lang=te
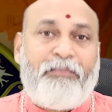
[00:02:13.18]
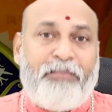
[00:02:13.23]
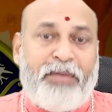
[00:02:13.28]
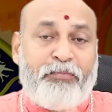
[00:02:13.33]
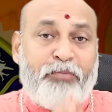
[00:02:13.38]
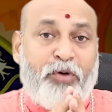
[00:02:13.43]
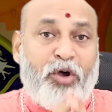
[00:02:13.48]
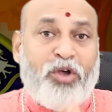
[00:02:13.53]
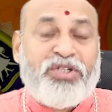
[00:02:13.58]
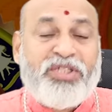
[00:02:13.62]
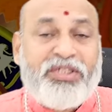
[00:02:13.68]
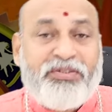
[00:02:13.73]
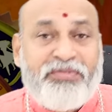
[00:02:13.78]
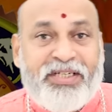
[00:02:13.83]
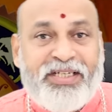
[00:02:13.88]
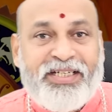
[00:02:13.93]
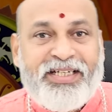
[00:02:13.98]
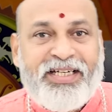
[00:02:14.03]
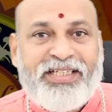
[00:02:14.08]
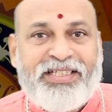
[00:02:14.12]
మరి పాజిటివ్
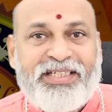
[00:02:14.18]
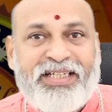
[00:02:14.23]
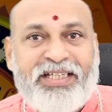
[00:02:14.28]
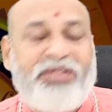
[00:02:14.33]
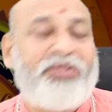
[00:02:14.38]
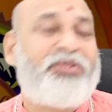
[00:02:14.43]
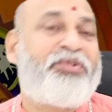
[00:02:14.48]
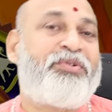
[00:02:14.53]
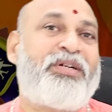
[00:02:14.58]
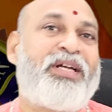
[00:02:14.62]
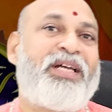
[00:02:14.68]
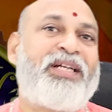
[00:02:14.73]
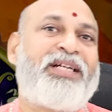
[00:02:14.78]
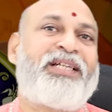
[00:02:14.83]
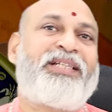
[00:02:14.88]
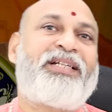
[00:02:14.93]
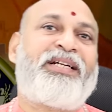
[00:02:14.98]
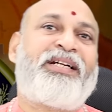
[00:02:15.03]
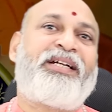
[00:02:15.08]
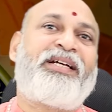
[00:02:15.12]
ఇండికేషన్ ఏదో ఒకటి ఉండాలి
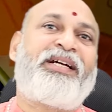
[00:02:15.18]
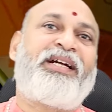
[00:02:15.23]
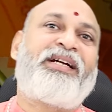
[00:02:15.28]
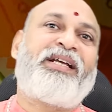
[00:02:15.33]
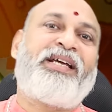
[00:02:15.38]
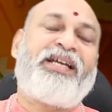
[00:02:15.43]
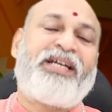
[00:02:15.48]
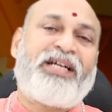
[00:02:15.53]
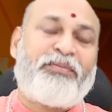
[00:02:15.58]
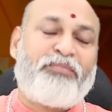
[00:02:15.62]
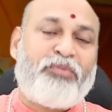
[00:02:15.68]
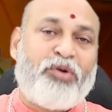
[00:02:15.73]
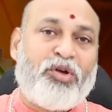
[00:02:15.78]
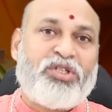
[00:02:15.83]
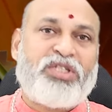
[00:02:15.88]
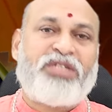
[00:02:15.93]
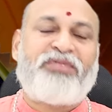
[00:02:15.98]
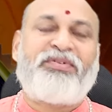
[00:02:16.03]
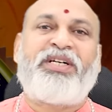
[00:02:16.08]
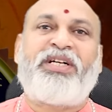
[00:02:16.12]
కదండి అంటే ఇక్కడ
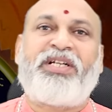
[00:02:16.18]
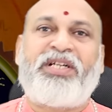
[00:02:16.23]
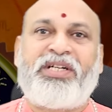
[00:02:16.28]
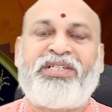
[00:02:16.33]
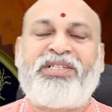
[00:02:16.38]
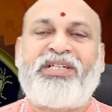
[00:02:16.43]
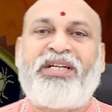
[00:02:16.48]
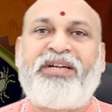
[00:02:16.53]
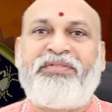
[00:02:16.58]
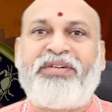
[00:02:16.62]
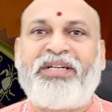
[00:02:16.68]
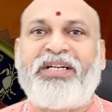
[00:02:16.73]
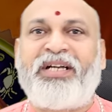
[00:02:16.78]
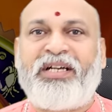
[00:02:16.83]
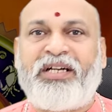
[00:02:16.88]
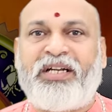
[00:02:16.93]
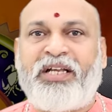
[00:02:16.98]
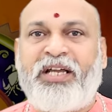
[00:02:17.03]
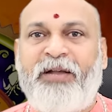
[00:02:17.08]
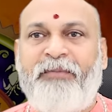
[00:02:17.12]
పాజిటివ్ ఇండికేషన్ ఏమిటి
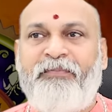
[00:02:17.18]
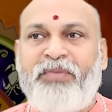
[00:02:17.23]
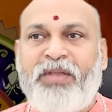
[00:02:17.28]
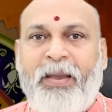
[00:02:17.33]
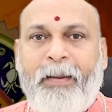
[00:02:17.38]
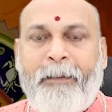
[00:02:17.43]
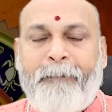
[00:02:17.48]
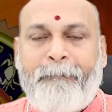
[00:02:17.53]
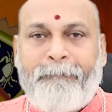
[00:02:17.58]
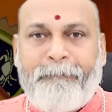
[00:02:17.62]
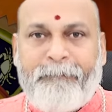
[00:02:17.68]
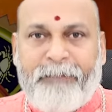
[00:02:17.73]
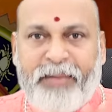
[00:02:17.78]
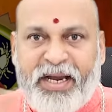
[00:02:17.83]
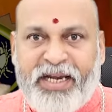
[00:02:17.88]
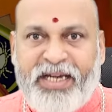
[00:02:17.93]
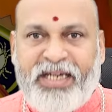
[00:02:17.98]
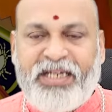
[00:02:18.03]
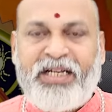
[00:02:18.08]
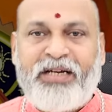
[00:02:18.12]
అంటే
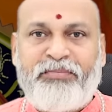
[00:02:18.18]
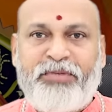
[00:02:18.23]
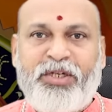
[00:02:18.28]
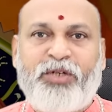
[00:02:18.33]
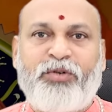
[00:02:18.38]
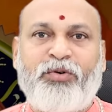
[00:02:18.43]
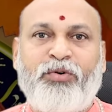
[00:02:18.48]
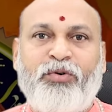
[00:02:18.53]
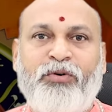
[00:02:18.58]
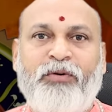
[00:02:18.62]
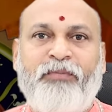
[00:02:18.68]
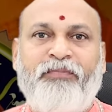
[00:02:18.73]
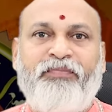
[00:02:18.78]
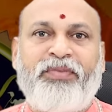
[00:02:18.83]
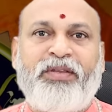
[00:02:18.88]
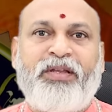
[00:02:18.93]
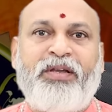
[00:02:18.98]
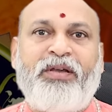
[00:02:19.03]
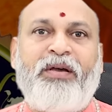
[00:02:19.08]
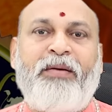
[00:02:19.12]
బయట మీకు
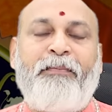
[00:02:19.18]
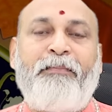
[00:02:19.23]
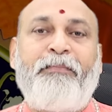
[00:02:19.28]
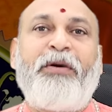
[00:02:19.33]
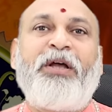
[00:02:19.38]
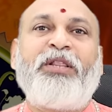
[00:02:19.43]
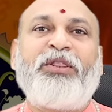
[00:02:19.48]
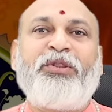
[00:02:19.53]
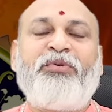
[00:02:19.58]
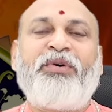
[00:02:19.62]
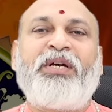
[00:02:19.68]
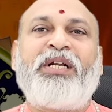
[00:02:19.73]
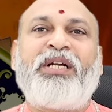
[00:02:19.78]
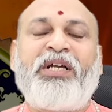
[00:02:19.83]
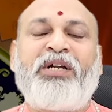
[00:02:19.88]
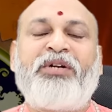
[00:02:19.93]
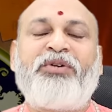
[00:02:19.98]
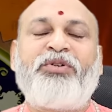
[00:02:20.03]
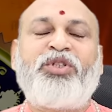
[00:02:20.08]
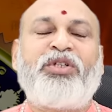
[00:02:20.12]

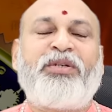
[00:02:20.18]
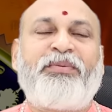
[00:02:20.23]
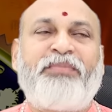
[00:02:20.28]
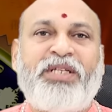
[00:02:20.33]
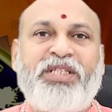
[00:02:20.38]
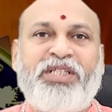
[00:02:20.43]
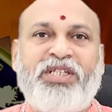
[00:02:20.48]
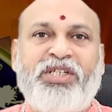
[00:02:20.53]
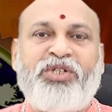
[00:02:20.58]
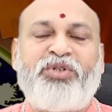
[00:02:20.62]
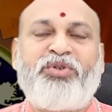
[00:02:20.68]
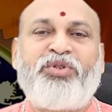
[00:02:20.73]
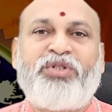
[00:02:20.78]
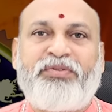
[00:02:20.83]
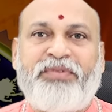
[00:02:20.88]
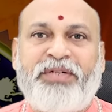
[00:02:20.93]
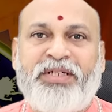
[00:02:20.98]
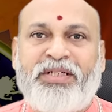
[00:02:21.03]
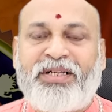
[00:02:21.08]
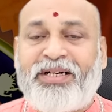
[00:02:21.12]
బంధువర్గం నుంచి ఒక మంచి న్యూస్
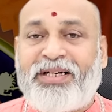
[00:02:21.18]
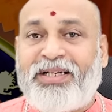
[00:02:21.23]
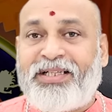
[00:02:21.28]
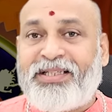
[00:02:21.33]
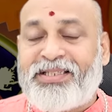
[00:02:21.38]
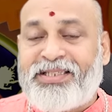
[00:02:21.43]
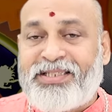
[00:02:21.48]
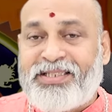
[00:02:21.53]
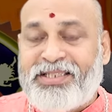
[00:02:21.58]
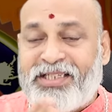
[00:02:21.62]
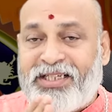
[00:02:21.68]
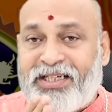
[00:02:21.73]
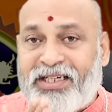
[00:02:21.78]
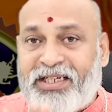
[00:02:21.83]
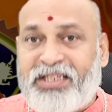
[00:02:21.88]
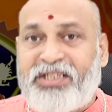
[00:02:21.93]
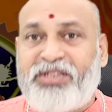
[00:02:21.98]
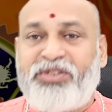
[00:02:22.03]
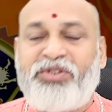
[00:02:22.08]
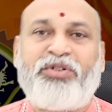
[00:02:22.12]
వింటారు లేదా
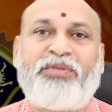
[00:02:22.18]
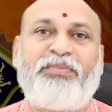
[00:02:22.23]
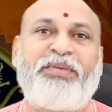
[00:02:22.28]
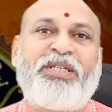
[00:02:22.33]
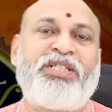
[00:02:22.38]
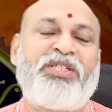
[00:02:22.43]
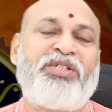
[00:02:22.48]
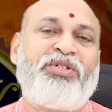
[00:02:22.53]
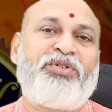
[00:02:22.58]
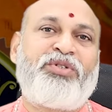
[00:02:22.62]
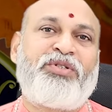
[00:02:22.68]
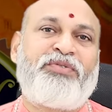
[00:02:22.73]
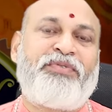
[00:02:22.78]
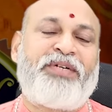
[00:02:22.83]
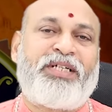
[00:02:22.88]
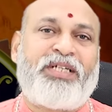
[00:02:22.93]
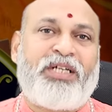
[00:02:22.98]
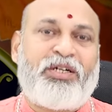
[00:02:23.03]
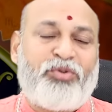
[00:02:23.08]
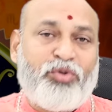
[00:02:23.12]
చిల్డ్రన్ నుంచి ఒక మంచి న్యూస్
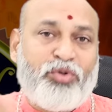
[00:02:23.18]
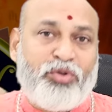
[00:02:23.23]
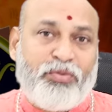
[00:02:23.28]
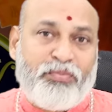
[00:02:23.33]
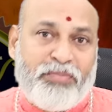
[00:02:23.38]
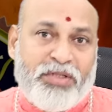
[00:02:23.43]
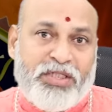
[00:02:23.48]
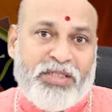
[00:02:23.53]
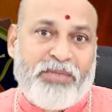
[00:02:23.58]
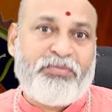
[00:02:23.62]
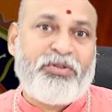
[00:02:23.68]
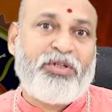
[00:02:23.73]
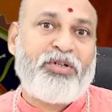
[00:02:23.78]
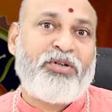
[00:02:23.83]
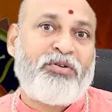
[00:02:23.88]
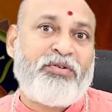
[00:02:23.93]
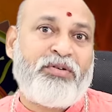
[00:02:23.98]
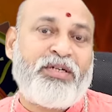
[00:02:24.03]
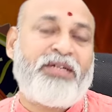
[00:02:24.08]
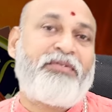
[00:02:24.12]
వింటారు కుటుంబ
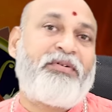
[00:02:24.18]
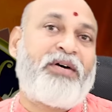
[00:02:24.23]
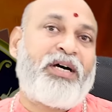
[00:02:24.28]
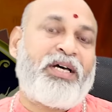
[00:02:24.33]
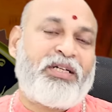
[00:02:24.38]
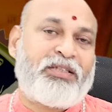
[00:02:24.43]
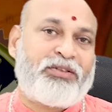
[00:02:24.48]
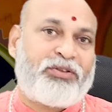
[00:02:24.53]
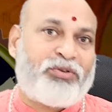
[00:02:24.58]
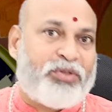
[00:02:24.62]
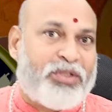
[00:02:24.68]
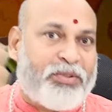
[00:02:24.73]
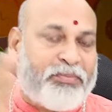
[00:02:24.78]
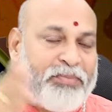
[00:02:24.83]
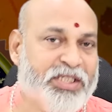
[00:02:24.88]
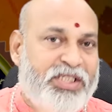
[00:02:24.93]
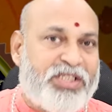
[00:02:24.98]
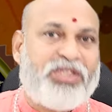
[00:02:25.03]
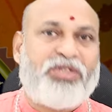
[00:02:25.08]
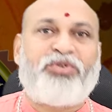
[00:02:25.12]
సభ్యుల్లో ఉండే వాళ్ళతో ఒక
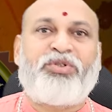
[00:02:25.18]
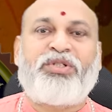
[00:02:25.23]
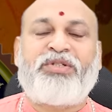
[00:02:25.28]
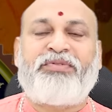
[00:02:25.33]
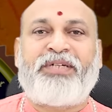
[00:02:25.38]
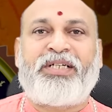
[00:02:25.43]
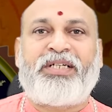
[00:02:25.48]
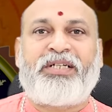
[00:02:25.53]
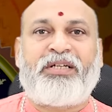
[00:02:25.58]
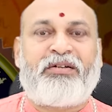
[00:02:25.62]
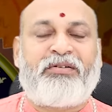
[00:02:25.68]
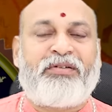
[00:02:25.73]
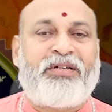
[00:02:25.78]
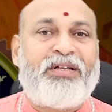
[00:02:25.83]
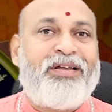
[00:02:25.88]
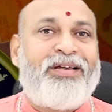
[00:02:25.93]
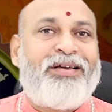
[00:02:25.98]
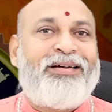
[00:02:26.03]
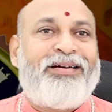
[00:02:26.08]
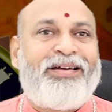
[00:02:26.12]
మంచి న్యూస్ వింటారు
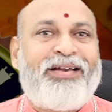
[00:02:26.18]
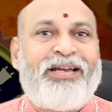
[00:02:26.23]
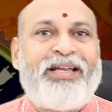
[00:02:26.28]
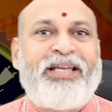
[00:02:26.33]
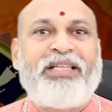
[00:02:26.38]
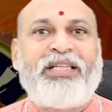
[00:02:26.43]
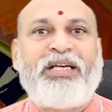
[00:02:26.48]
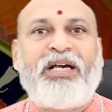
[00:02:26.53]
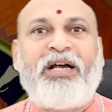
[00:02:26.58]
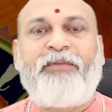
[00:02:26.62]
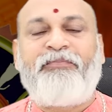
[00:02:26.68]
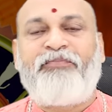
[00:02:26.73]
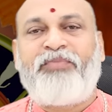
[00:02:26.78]
లేదా